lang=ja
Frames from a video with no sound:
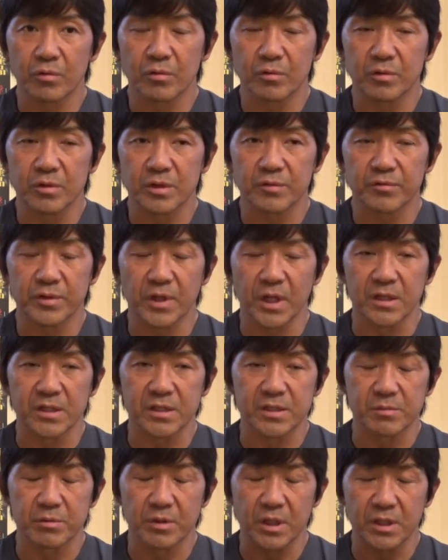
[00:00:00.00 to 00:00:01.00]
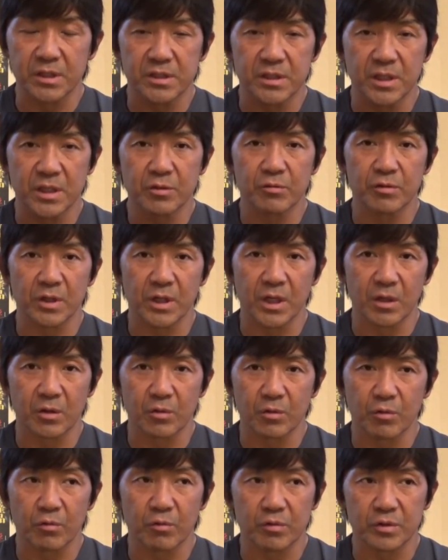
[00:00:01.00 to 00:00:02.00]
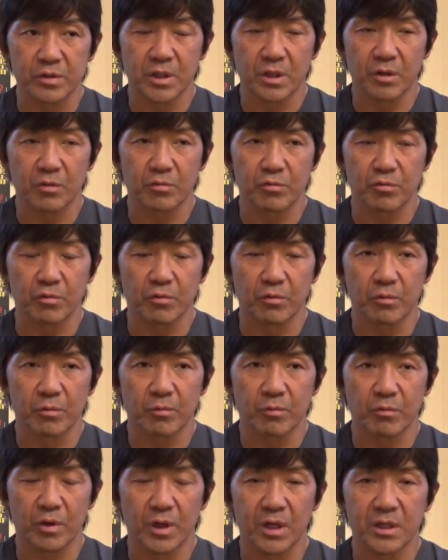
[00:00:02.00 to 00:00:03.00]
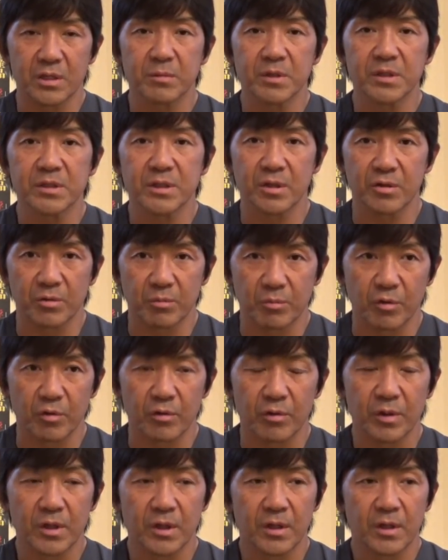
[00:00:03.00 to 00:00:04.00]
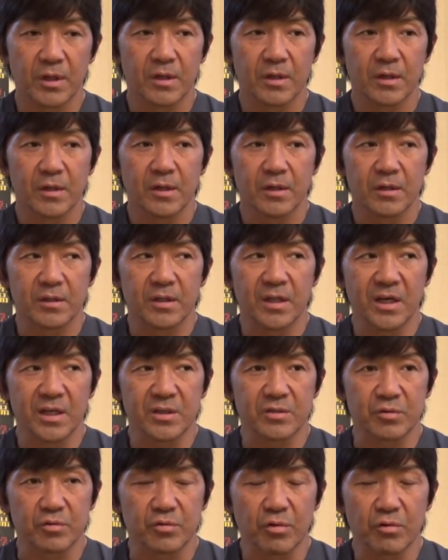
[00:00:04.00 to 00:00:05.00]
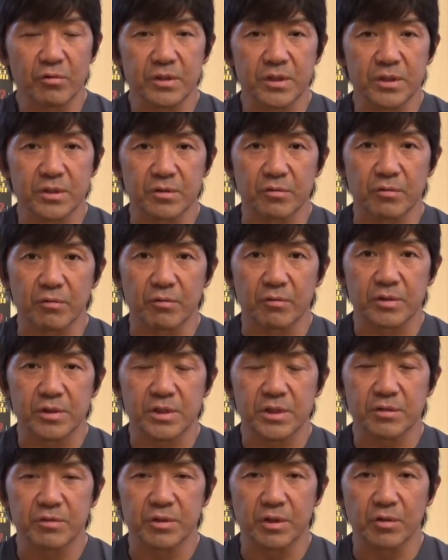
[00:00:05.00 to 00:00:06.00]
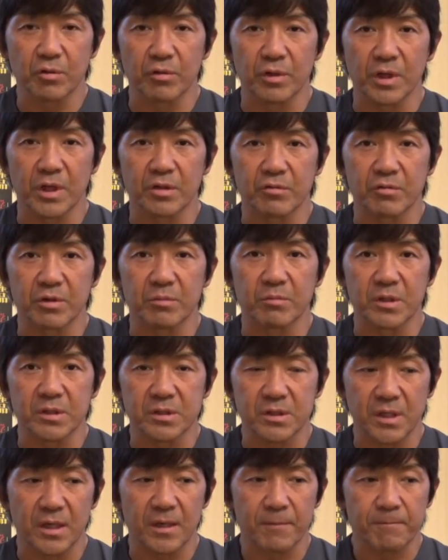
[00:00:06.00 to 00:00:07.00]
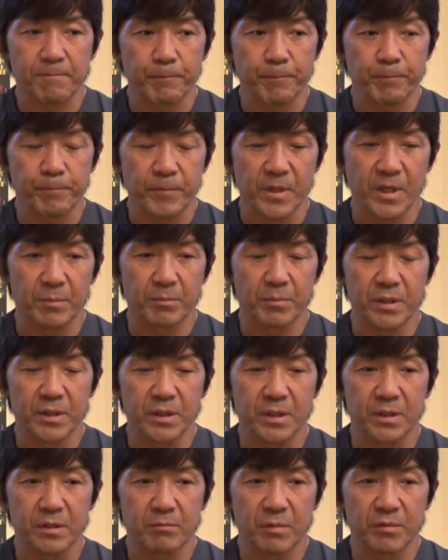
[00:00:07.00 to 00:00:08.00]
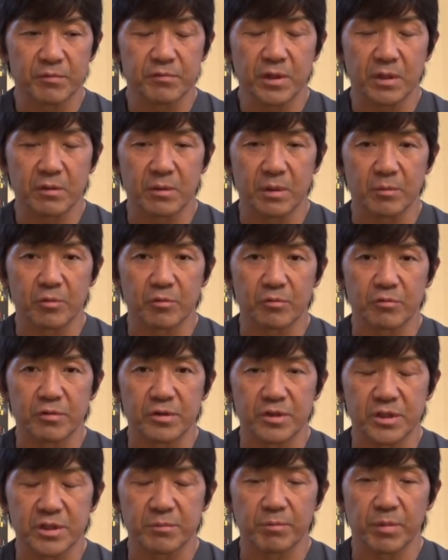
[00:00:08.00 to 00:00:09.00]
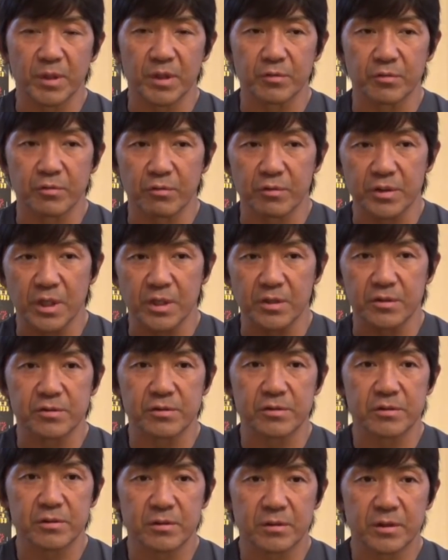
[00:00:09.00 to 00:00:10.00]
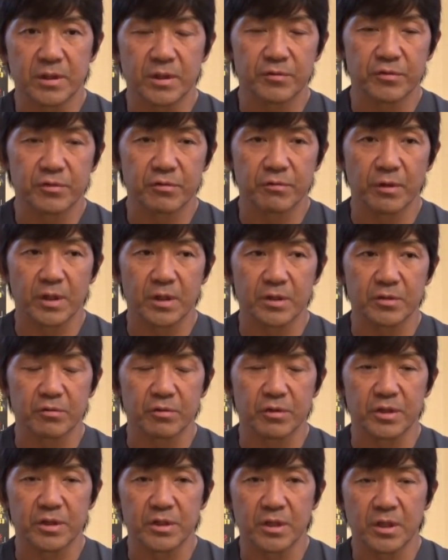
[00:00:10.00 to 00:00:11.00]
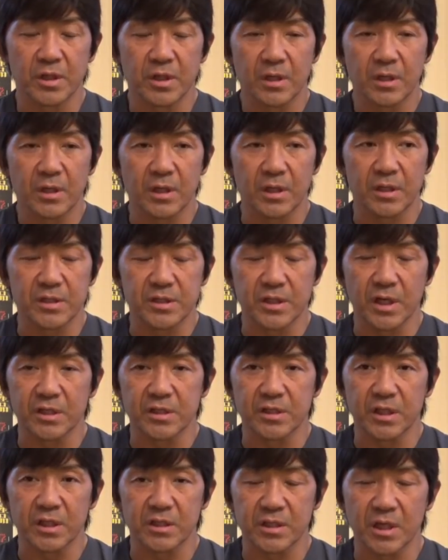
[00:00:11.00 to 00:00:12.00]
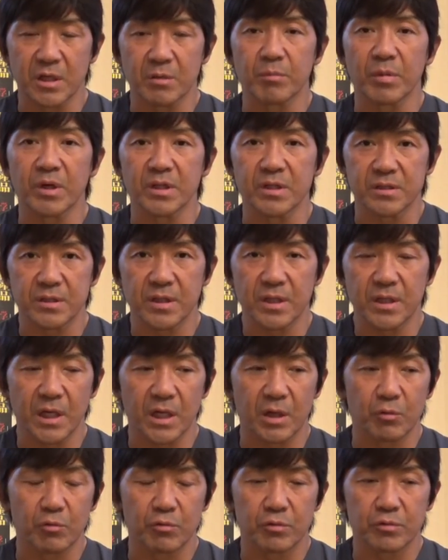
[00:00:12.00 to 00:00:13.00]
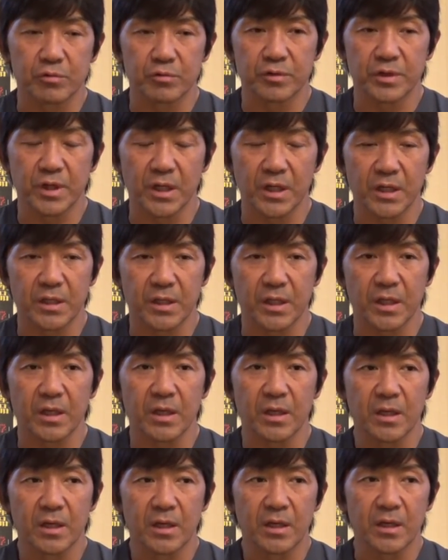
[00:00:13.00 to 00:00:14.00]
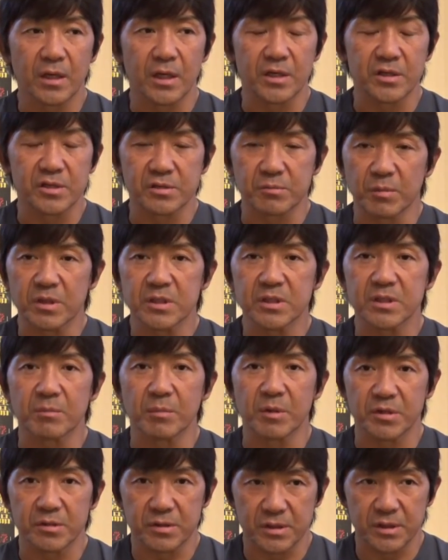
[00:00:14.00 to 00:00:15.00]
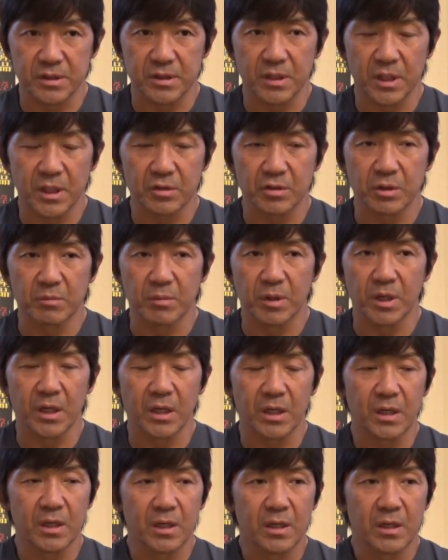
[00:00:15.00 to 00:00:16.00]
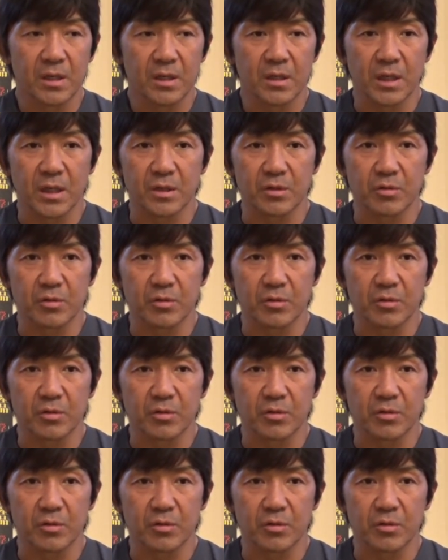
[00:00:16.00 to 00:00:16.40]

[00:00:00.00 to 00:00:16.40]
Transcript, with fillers: を普段自分がしないような格好をしたこともありますけどもなんかその特にそのしっくりこないと言いますかやっぱり、まあ、普段は本当にジーパンとシャツで冬はそれに、えー、ジャージかジャンバーですね羽を売るだけで、えー、済ましてますしあとはまああ